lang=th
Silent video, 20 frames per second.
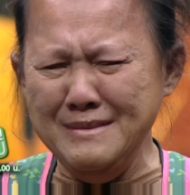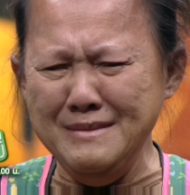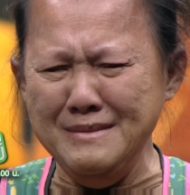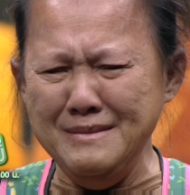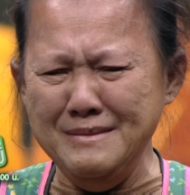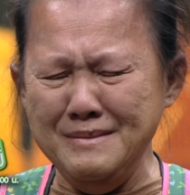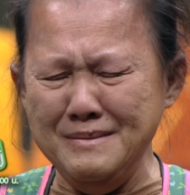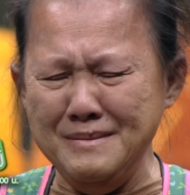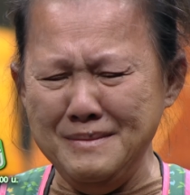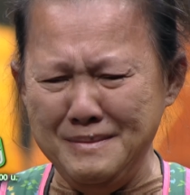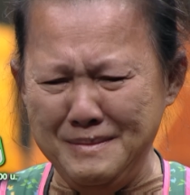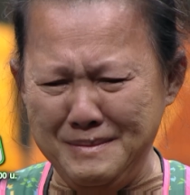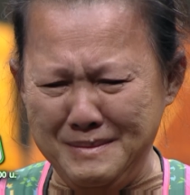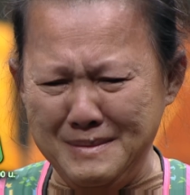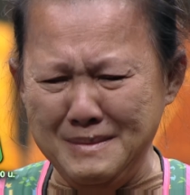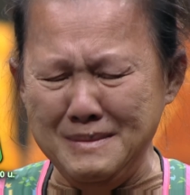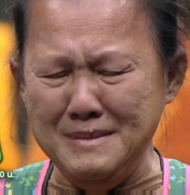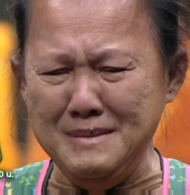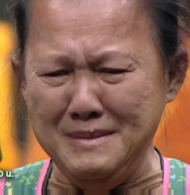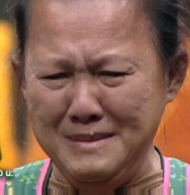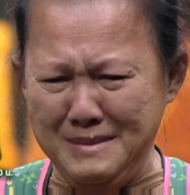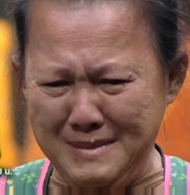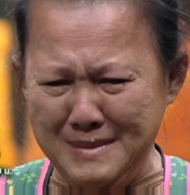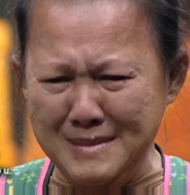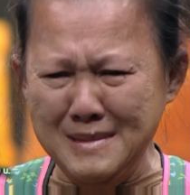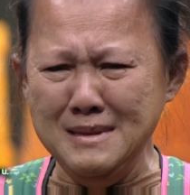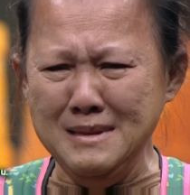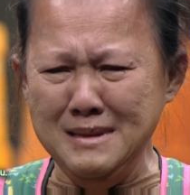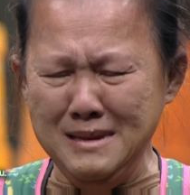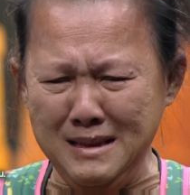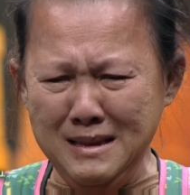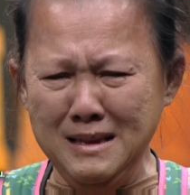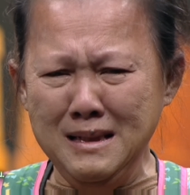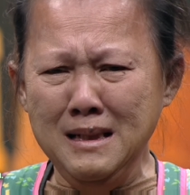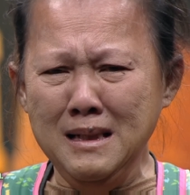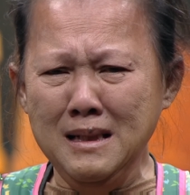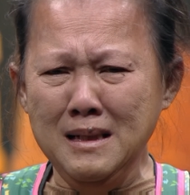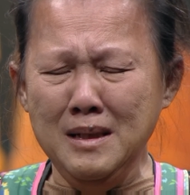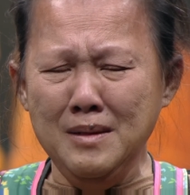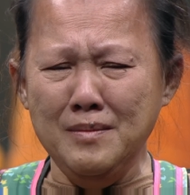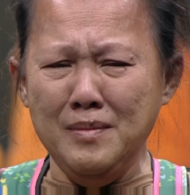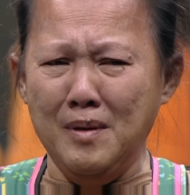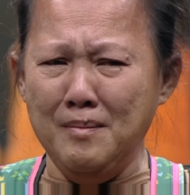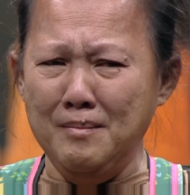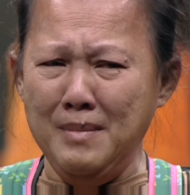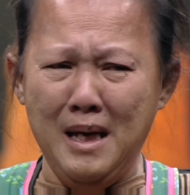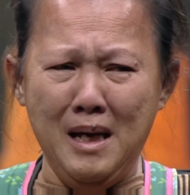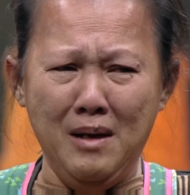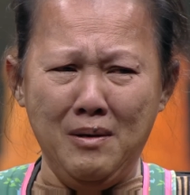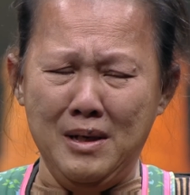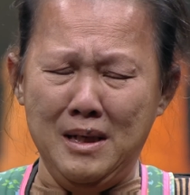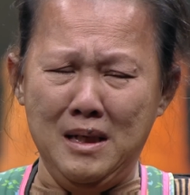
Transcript: ที่แม่มีต่อลูกอะเนาะแม่